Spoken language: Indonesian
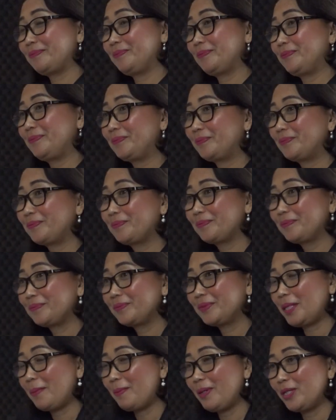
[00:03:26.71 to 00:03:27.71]
Ya, sama,
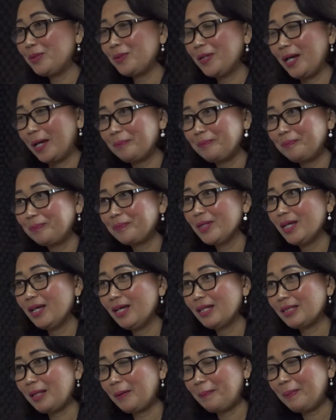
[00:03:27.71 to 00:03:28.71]
bisa sama dilindungi.
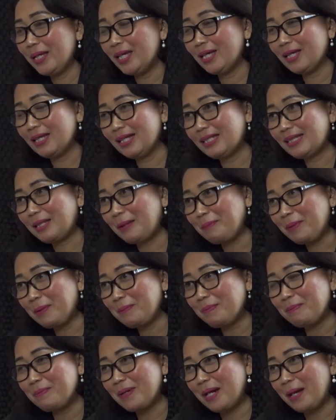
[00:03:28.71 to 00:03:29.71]
Tapi, As, asal tapi
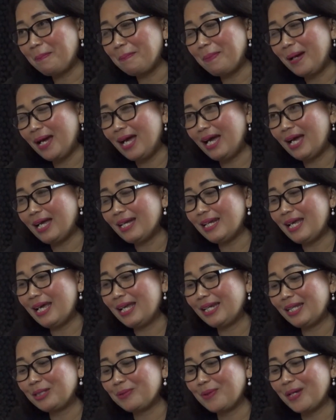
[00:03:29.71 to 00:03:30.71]
dia bekerja. Beberapa
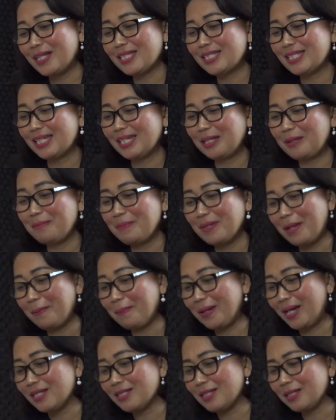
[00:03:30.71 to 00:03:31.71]
dari Tuaji sendiri
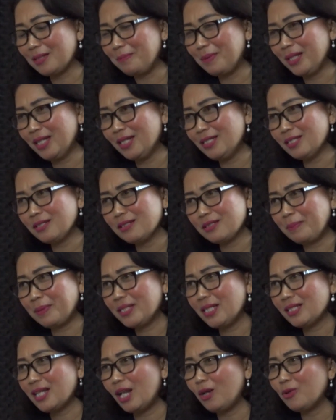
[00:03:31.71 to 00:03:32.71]
menyampaikan statement ini
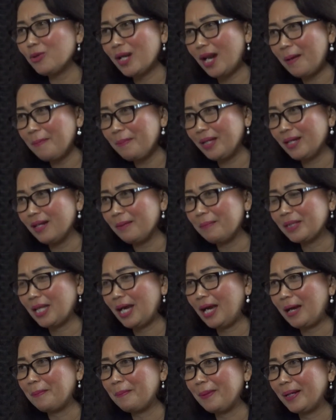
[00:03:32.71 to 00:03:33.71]
sepertinya selalu ramai dapat
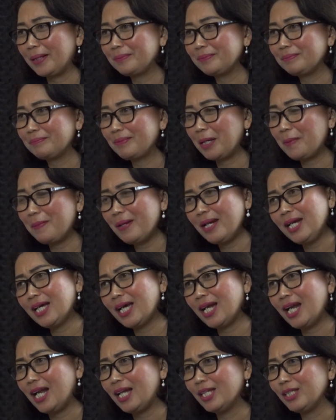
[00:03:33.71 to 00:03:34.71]
tanggapan. Bagaimana
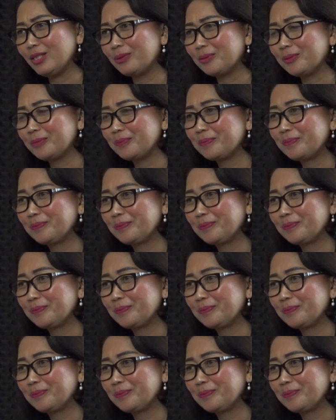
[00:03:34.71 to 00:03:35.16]
dengan hal itu?